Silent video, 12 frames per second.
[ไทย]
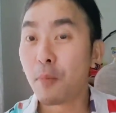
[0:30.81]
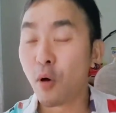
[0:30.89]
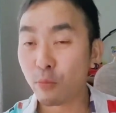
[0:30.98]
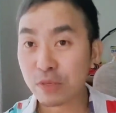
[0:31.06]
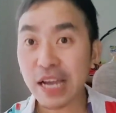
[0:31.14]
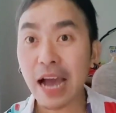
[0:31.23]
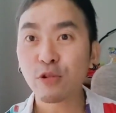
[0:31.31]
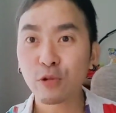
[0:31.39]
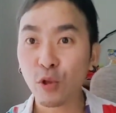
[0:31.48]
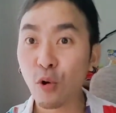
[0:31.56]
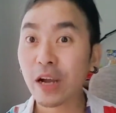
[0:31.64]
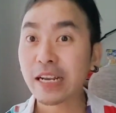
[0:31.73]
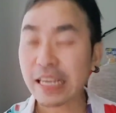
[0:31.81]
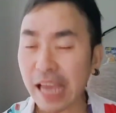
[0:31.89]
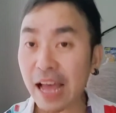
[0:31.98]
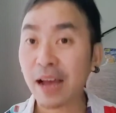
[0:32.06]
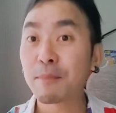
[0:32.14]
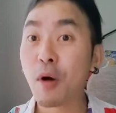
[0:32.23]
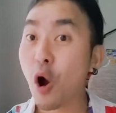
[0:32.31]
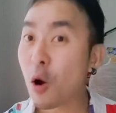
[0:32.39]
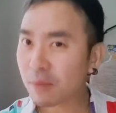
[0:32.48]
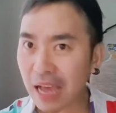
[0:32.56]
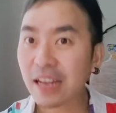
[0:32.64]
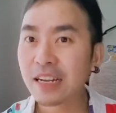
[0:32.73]
ผมใช้ทุกตัวเนี้ยพร้อม
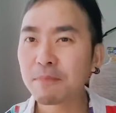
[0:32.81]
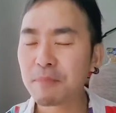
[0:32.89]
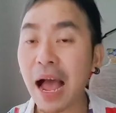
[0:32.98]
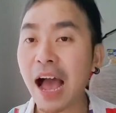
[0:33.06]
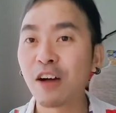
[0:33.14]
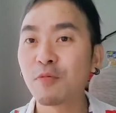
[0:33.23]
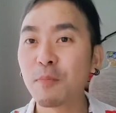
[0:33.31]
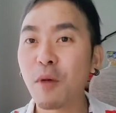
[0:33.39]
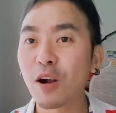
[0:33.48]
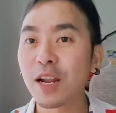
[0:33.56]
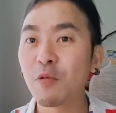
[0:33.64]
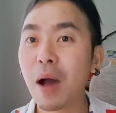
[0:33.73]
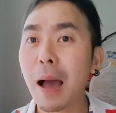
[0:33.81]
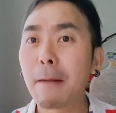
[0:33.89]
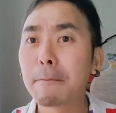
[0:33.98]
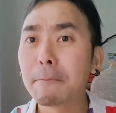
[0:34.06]
กันหรือเปล่าผมบอกเลยว่า